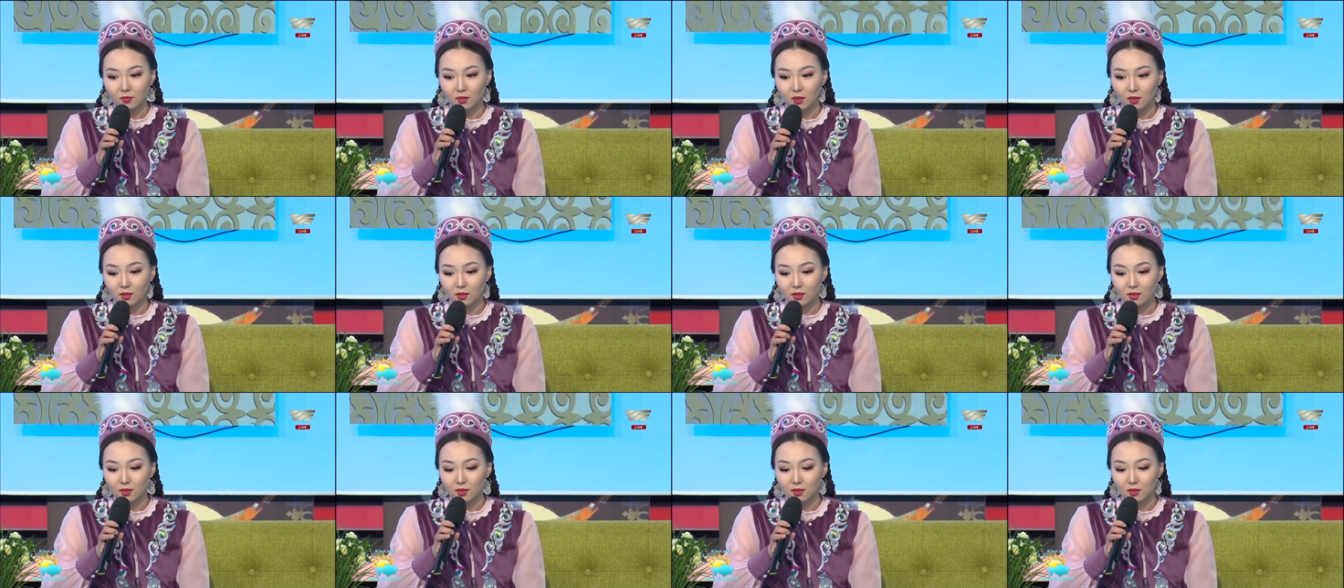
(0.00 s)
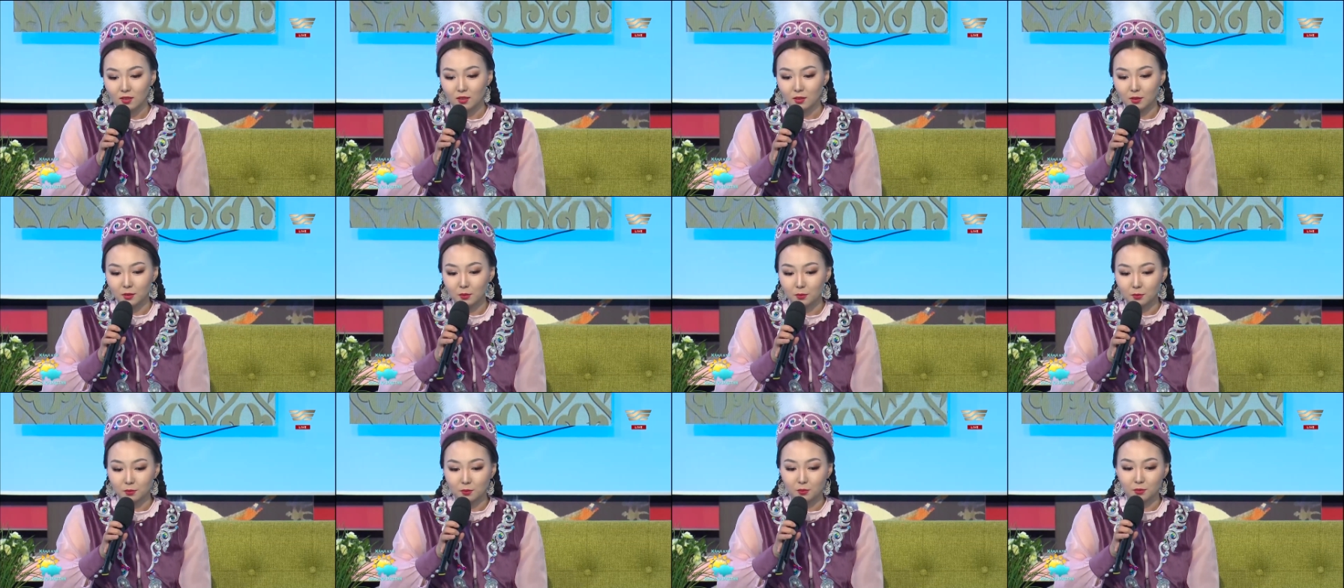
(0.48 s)

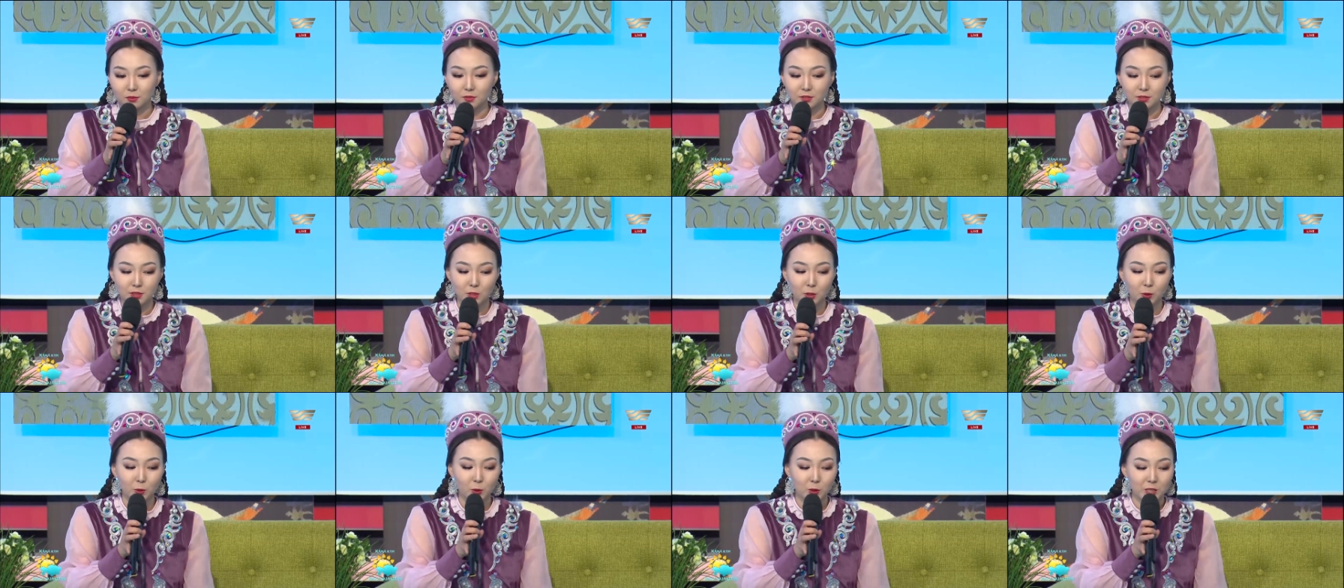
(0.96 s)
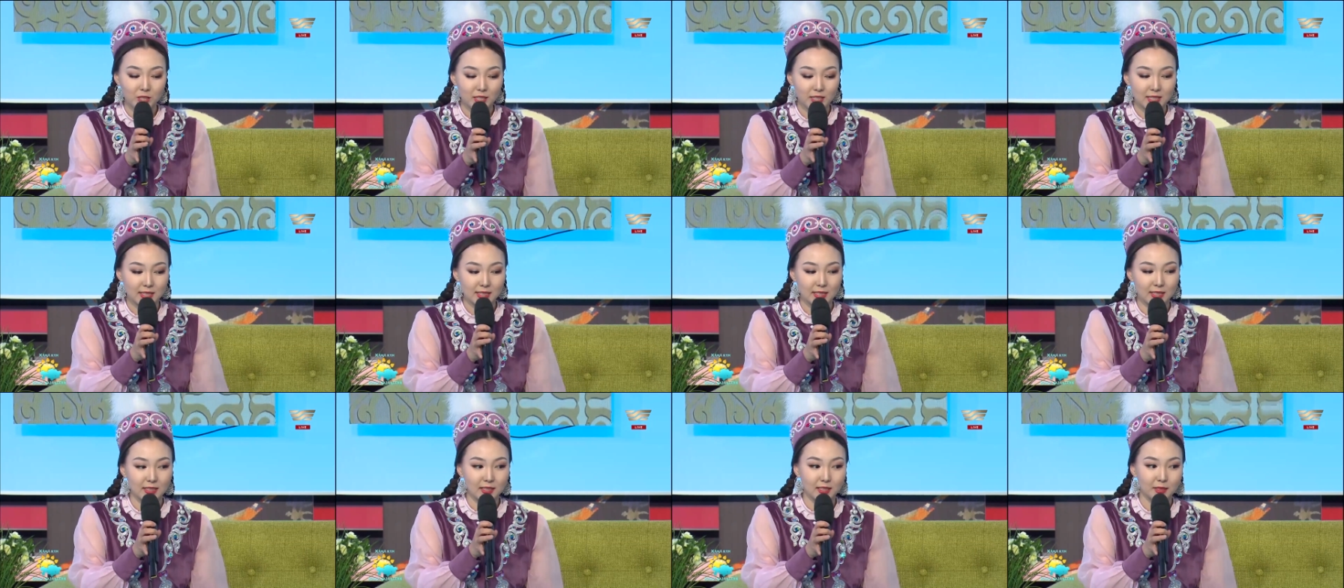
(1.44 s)
э,
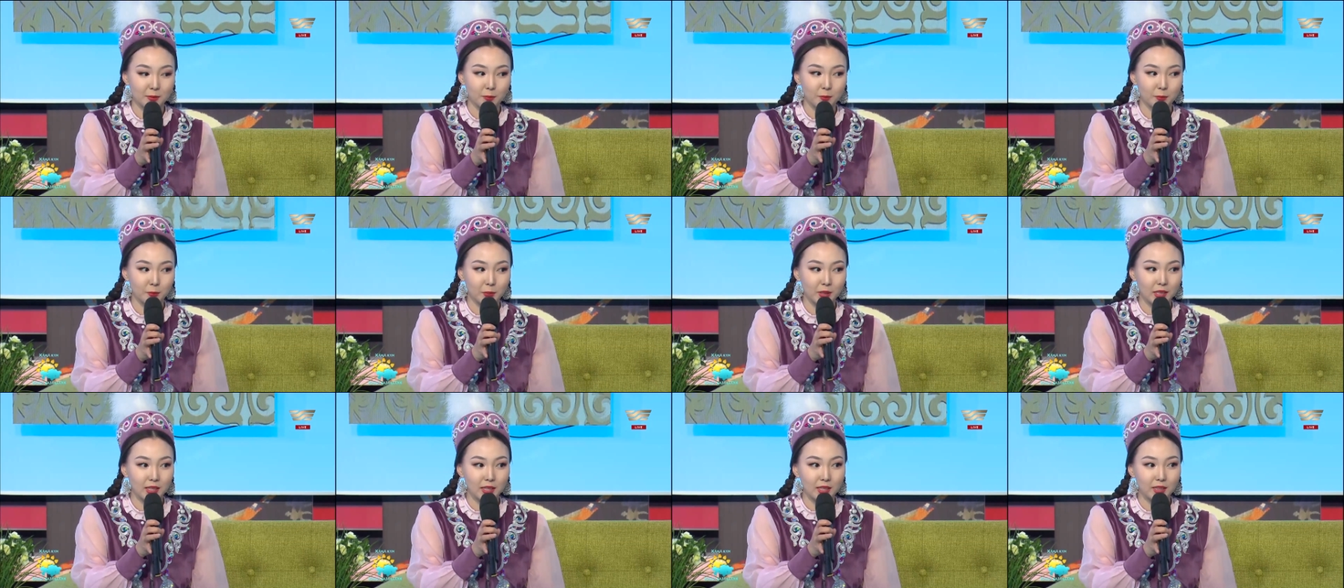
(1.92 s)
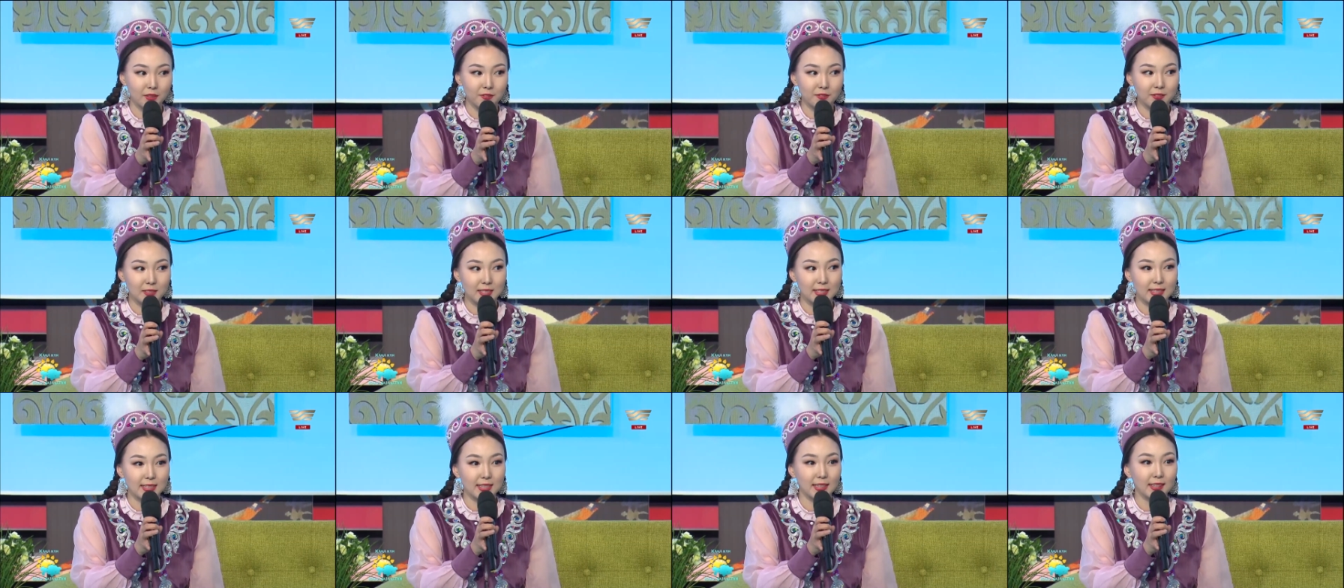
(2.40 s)
сложности были в
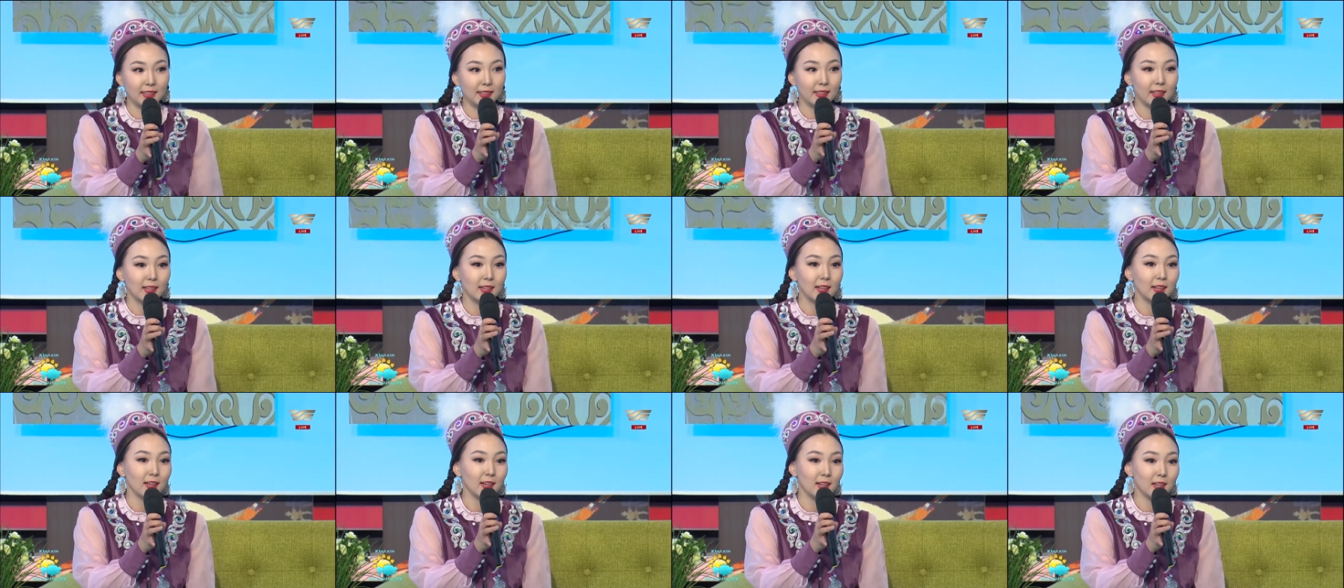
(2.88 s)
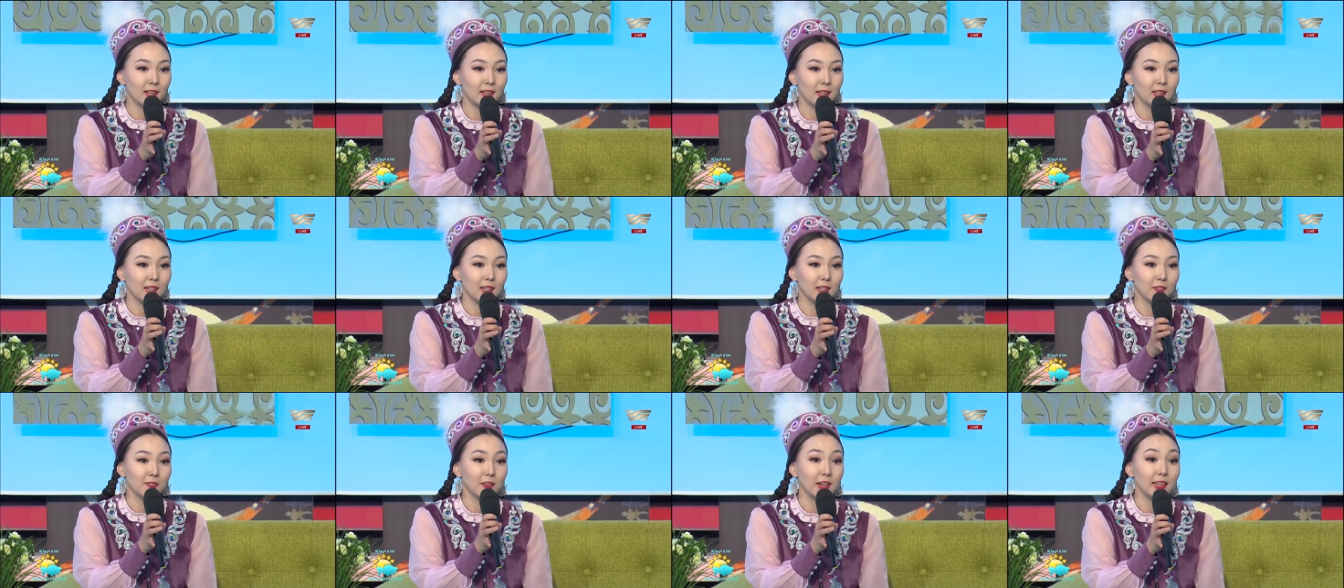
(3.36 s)
сценах
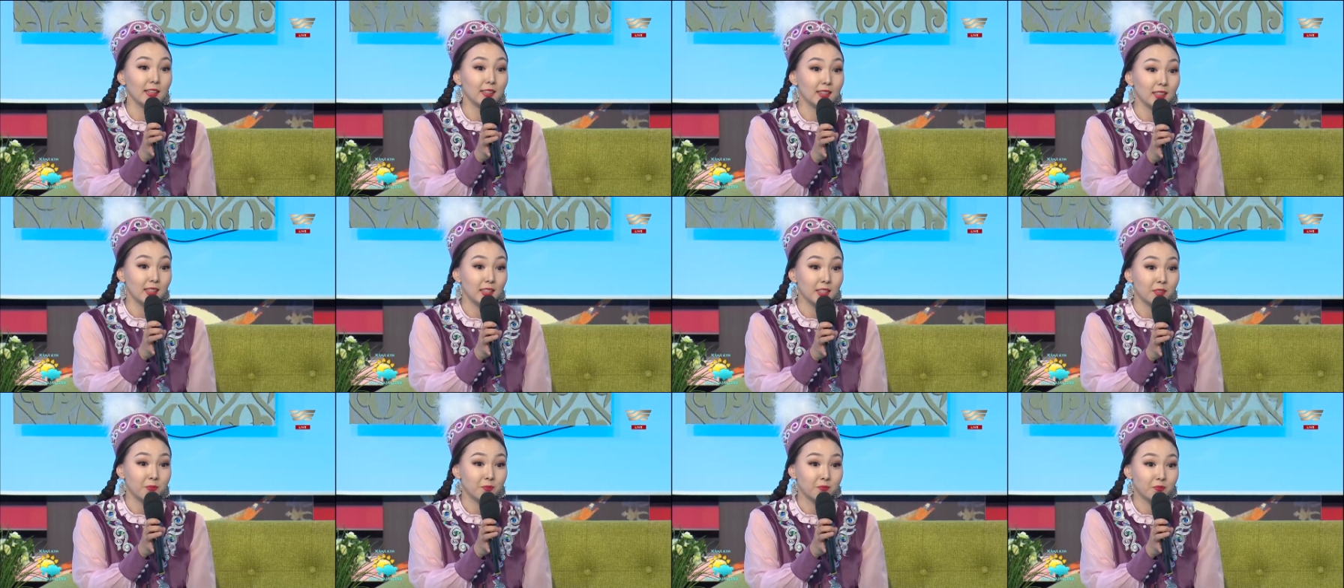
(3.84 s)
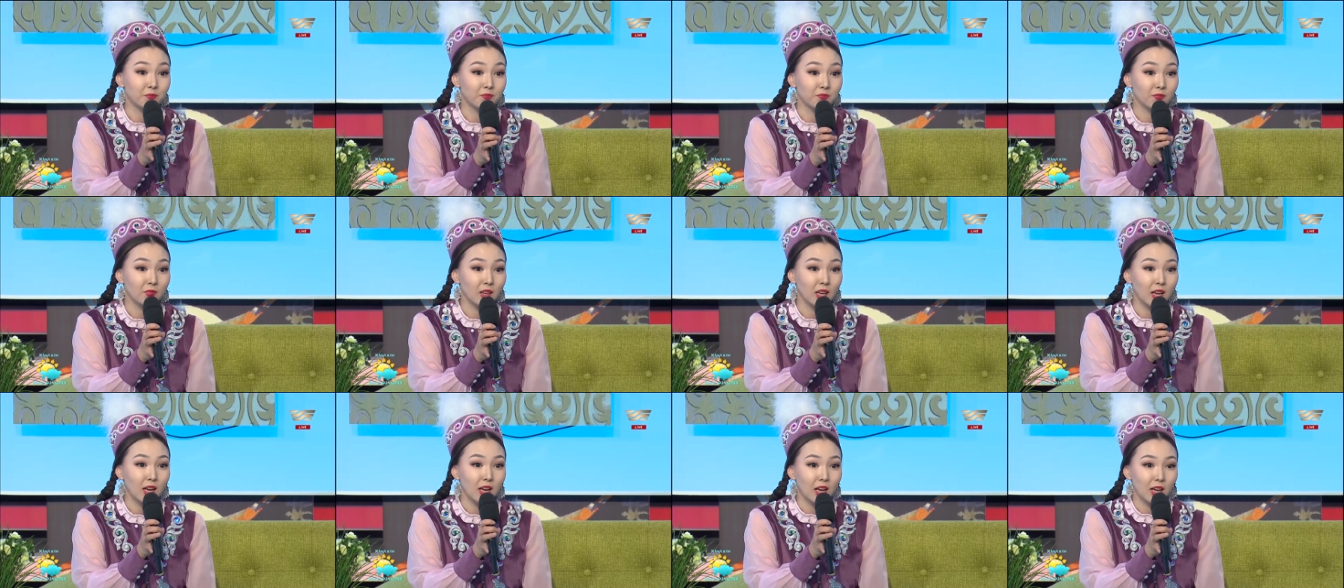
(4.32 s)
а, войны.
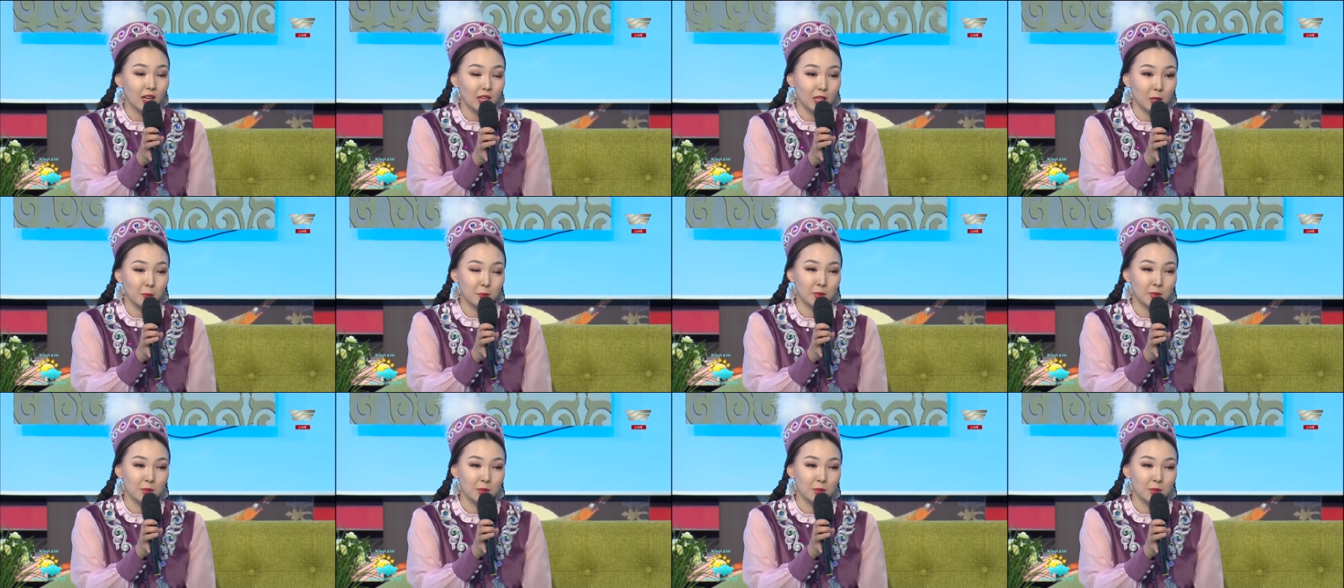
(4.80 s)
И